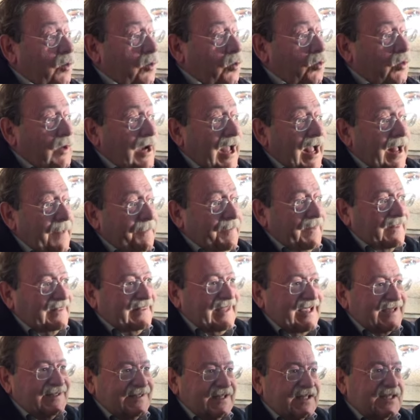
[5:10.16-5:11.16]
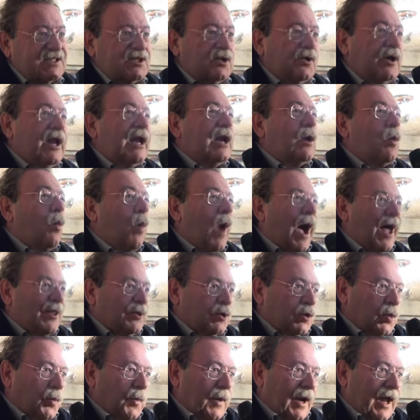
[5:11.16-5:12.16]
una tassazione
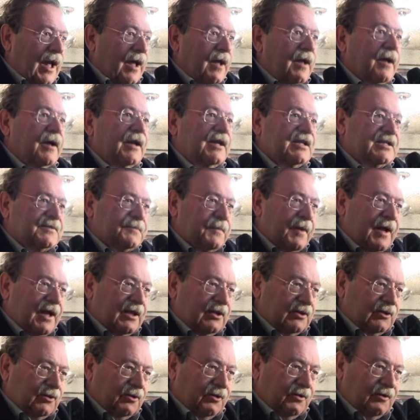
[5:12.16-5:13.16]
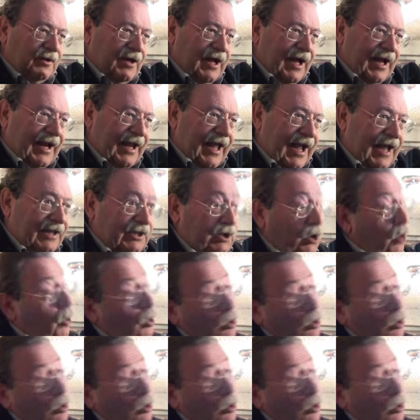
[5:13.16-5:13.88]
quadrupla rispetto alle altre,